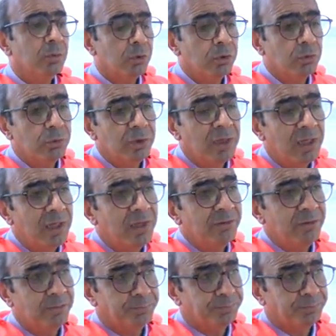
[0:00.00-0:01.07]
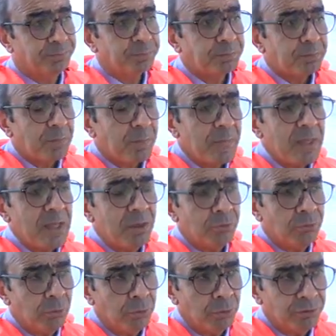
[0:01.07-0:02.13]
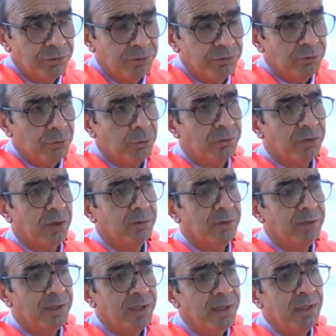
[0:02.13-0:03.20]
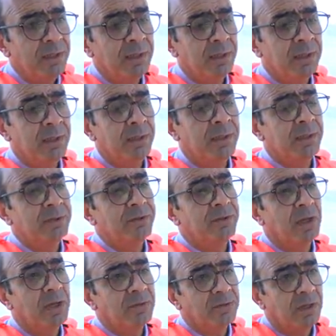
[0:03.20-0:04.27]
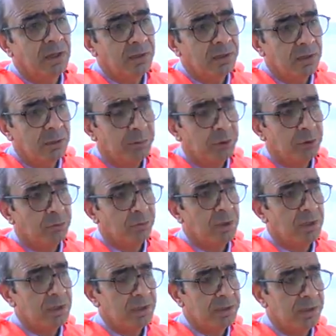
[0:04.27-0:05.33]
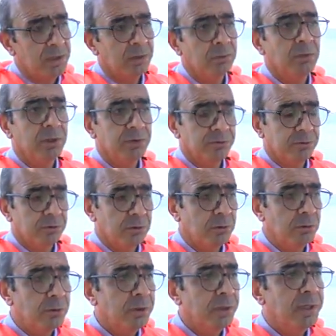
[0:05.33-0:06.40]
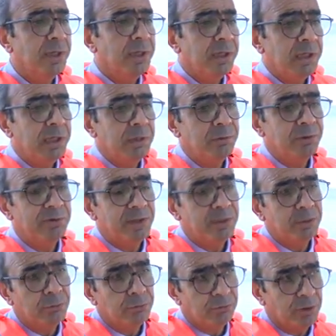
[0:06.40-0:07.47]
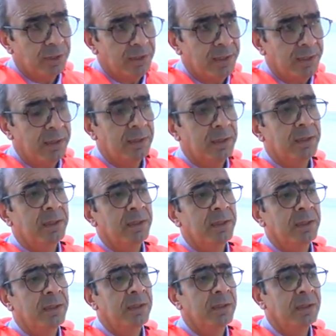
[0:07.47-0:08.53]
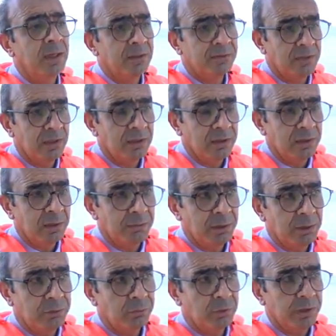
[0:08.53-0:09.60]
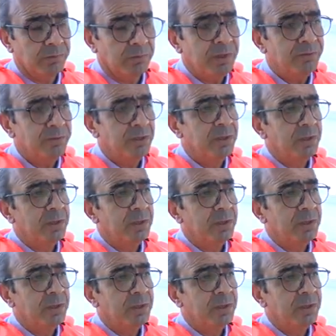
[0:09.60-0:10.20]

Bu numuneler soğuk zincir ortamında e, işte halk sağlığı laboratuvarlarına ulaştırılıyor. İlimizde 3 tane e, halk sağlığı laboratuvarı var.